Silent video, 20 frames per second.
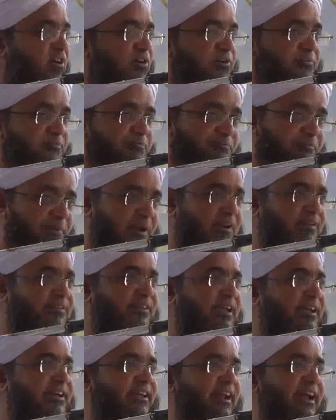और प्लग
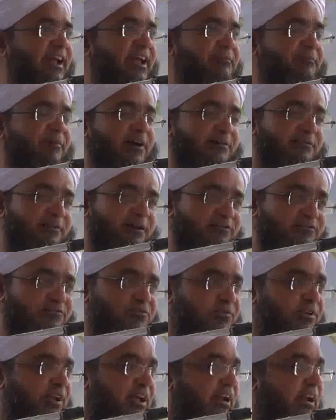देख रहा है बार बार
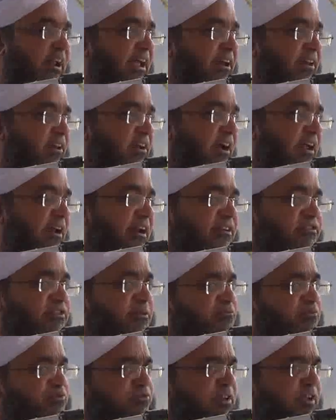उसको डाल रहा है निकाल रहा है
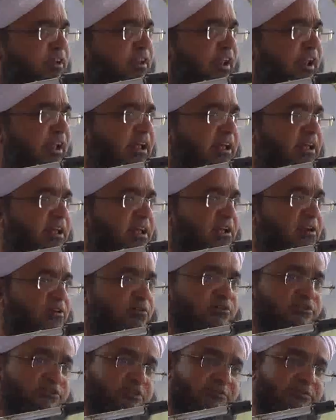सब कुछ कर रहे
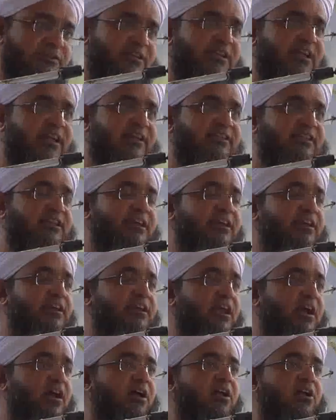हैं और समझ नहीं आती कि ये
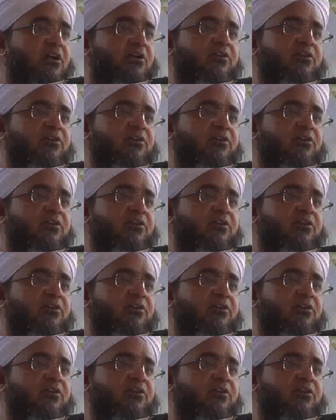क्या